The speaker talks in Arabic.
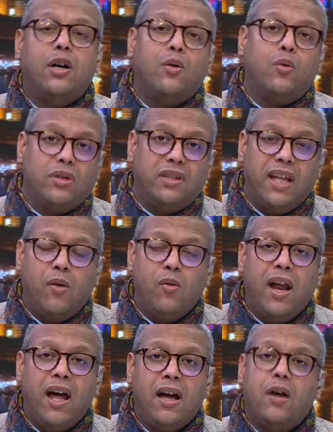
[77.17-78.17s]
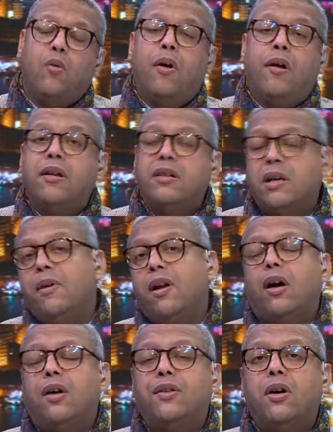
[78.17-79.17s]
والدولة والنظام
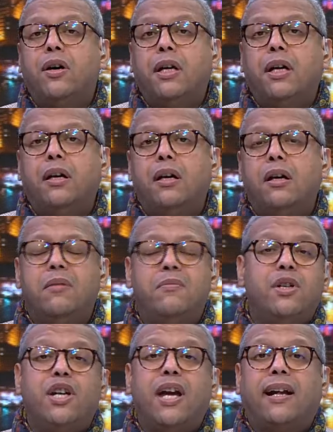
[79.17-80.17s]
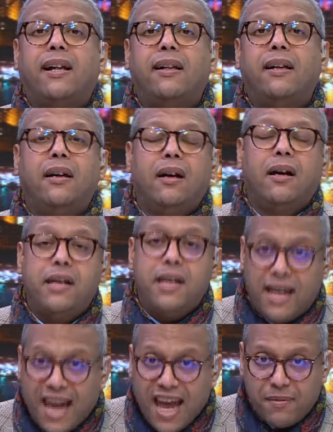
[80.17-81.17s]
القضائي بشكل
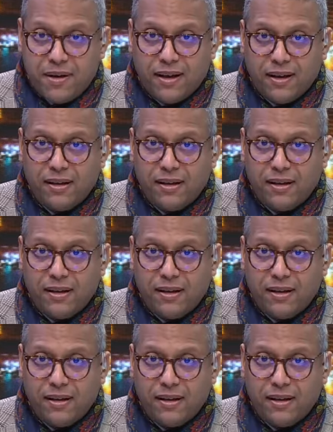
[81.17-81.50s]
ايجابي.